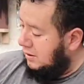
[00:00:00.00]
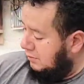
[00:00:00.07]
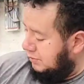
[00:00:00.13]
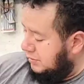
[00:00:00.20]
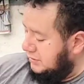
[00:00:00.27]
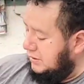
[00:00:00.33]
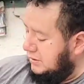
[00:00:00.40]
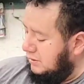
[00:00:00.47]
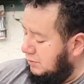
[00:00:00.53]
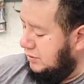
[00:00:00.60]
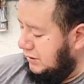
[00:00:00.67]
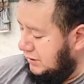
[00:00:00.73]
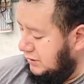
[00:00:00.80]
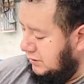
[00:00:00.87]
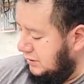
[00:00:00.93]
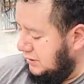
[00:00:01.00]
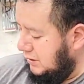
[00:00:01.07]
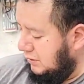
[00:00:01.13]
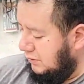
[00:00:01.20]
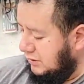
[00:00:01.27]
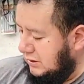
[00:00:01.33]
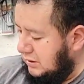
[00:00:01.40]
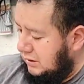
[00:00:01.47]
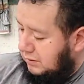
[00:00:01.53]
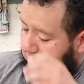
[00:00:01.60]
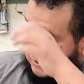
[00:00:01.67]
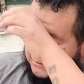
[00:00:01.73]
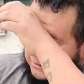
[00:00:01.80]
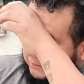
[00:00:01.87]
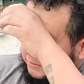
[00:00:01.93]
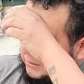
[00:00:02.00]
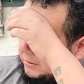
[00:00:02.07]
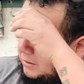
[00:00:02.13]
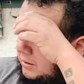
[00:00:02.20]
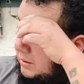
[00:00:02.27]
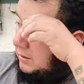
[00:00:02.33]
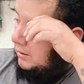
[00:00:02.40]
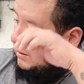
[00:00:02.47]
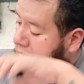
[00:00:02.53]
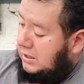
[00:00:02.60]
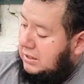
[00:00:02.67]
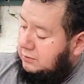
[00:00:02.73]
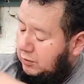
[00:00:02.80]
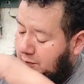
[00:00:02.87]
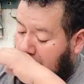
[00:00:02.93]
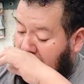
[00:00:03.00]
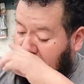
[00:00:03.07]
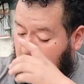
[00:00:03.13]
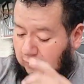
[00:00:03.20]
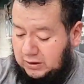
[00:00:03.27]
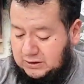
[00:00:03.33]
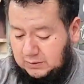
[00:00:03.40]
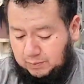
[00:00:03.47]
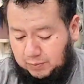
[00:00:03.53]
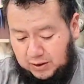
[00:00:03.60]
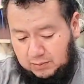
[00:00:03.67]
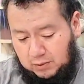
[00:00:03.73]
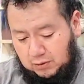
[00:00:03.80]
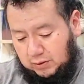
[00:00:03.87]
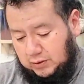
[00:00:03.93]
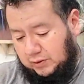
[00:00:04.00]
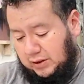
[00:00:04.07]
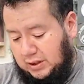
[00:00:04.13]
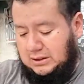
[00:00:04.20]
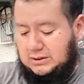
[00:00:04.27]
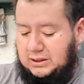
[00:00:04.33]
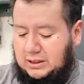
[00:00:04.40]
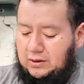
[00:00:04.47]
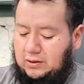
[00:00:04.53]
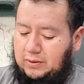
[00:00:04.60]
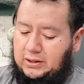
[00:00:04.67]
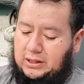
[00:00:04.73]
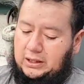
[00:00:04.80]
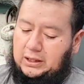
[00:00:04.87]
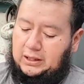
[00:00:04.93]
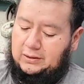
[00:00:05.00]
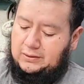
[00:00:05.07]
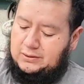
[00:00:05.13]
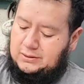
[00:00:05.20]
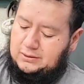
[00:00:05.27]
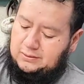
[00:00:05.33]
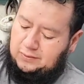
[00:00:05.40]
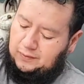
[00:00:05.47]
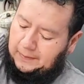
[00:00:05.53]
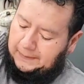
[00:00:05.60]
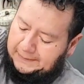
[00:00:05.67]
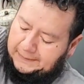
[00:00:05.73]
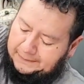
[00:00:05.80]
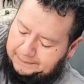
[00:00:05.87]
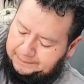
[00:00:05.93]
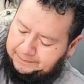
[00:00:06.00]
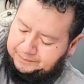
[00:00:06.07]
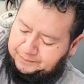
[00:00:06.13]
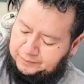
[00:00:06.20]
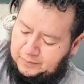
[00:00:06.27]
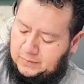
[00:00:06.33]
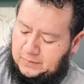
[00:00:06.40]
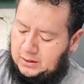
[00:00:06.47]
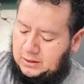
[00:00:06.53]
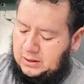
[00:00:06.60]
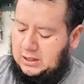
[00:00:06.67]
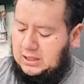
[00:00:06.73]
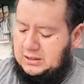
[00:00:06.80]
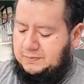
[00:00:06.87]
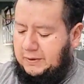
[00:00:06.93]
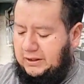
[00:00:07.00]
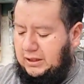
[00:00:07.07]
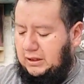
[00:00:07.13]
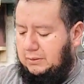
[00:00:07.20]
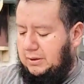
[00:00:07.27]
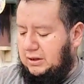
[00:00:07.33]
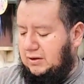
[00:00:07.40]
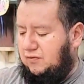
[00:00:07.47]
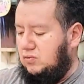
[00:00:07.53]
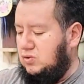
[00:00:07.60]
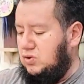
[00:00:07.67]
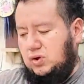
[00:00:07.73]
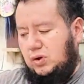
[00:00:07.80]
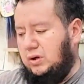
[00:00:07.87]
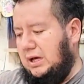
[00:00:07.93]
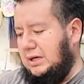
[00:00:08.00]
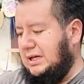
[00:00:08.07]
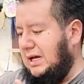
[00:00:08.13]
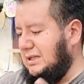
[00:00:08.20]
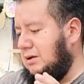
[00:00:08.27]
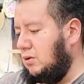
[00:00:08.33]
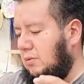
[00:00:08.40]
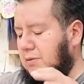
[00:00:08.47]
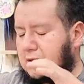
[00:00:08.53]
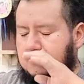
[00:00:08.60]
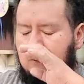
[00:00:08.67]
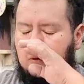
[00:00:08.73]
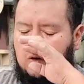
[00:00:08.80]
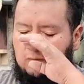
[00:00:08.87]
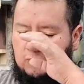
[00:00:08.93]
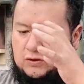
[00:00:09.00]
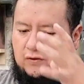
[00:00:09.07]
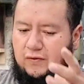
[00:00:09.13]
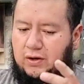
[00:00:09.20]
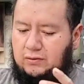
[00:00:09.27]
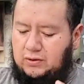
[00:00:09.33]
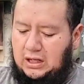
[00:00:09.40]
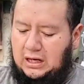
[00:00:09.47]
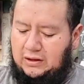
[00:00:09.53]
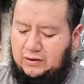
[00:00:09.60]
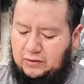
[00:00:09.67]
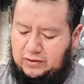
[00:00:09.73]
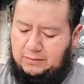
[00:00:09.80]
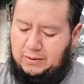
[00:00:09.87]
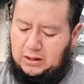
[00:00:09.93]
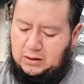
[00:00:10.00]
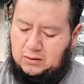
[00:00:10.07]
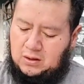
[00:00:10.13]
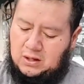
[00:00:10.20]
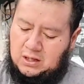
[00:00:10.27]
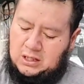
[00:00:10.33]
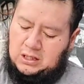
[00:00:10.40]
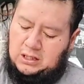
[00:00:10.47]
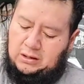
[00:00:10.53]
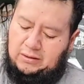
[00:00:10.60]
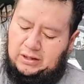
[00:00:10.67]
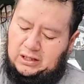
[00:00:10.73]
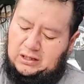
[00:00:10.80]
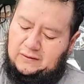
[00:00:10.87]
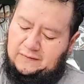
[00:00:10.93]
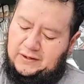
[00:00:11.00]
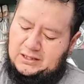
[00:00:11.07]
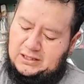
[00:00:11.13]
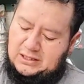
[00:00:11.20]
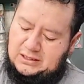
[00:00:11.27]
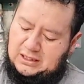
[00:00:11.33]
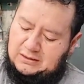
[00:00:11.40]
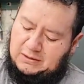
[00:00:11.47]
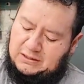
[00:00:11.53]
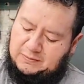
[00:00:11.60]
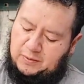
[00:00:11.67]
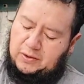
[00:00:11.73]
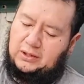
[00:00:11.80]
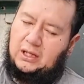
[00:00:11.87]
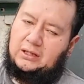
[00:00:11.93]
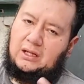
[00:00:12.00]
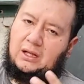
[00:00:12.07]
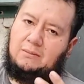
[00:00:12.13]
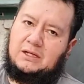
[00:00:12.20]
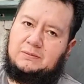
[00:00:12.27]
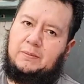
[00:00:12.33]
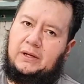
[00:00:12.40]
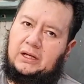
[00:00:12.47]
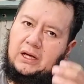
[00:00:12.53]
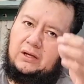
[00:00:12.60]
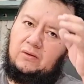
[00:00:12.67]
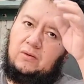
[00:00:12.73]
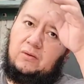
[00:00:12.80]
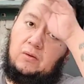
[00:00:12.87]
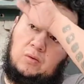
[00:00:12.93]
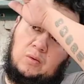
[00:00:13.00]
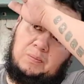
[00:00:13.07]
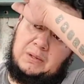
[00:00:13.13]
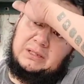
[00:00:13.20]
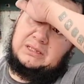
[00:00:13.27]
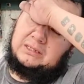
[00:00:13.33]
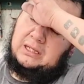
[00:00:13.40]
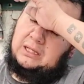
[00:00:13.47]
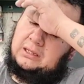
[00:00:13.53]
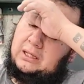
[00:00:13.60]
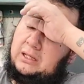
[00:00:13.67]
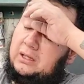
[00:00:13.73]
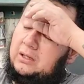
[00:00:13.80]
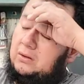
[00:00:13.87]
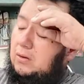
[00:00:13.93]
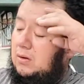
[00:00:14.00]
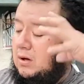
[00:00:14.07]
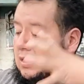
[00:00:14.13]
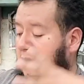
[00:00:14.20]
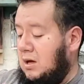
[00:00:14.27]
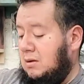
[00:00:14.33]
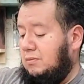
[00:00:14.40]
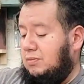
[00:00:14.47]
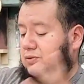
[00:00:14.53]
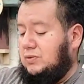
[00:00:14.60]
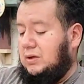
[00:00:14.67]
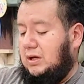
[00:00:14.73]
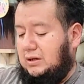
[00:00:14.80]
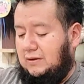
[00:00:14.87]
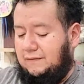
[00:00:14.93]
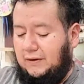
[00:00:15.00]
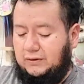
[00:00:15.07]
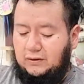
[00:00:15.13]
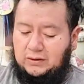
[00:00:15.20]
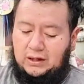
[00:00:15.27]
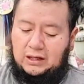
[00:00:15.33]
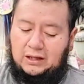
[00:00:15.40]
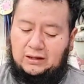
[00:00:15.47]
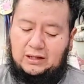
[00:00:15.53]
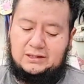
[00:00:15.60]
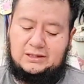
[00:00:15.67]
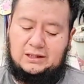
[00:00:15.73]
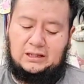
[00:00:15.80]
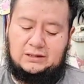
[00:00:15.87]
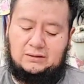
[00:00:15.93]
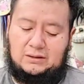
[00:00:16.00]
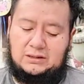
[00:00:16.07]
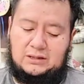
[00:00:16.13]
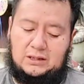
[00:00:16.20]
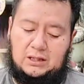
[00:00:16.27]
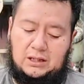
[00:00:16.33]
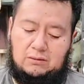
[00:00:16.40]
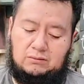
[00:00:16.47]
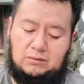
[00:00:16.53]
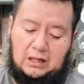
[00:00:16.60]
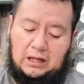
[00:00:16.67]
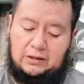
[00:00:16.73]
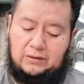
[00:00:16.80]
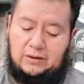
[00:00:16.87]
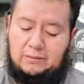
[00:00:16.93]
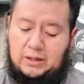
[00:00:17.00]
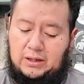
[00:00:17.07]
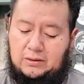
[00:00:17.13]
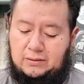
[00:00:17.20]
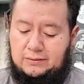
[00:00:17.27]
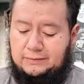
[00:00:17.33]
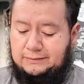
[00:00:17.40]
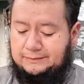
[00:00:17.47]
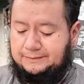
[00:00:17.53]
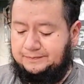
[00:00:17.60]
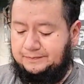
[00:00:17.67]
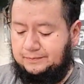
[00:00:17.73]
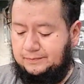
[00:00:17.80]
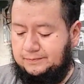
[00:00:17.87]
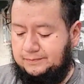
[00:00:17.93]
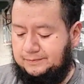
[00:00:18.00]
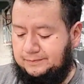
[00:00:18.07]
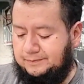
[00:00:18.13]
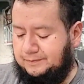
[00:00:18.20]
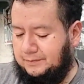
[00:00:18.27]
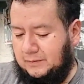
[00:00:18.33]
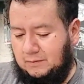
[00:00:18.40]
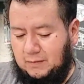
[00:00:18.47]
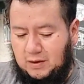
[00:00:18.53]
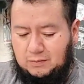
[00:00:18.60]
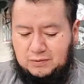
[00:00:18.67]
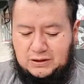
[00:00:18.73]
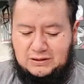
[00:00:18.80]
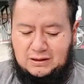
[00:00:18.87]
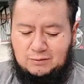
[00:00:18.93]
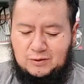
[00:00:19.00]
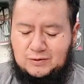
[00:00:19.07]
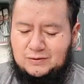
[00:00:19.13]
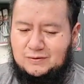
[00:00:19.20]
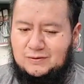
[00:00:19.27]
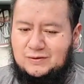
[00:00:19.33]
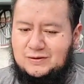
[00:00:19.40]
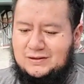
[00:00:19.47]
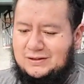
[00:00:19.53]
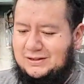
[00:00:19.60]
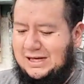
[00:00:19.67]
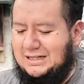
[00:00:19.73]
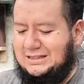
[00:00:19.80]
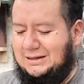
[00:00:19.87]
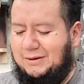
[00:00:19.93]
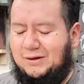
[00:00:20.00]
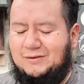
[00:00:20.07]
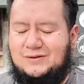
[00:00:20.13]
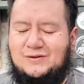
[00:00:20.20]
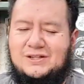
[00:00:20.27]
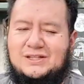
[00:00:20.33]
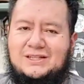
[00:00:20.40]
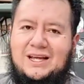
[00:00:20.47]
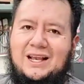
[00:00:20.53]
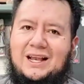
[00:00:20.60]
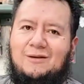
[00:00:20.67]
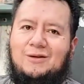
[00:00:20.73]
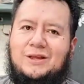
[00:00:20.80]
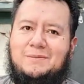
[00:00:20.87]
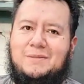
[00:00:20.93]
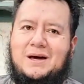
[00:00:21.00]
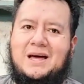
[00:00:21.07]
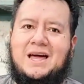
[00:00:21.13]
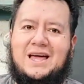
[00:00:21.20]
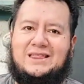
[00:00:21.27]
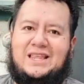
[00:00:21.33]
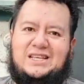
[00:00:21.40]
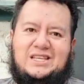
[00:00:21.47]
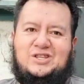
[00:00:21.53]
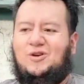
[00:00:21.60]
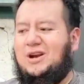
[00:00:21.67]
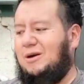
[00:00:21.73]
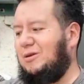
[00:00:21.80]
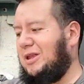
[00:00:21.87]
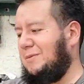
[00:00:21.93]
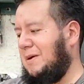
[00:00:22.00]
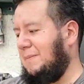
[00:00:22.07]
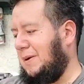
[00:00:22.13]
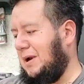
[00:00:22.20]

pues, de demostraciones de cosas que ya saben. Es muy práctico este, por ejemplo, cuando quieres hacer a 90 grados. Y es prácticamente, funciona, es, hace lo mismo como si fuera un taladro de banco. La única diferencia es que es más portátil, más pequeño, no ocupas estar trayendo pues, un artefacto tan grande, en este caso que sería un taladro de banco pues ahí estamos. Ya saben que ustedes tienen la última decisión, la última